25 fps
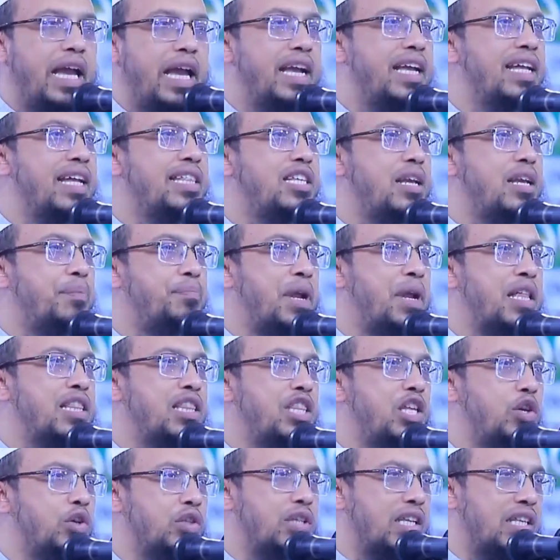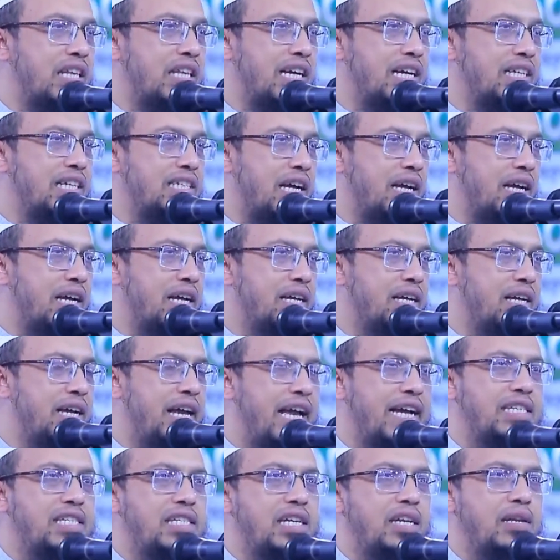এক্ষেত্রে প্রান্তিকতা দেখা যায়
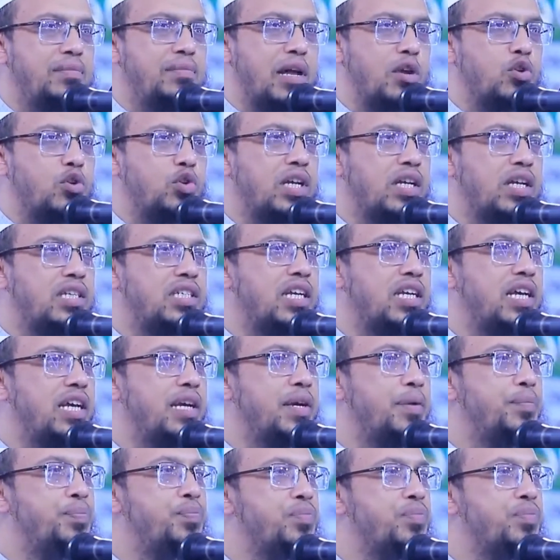এক শ্রেণী মানুষ আছে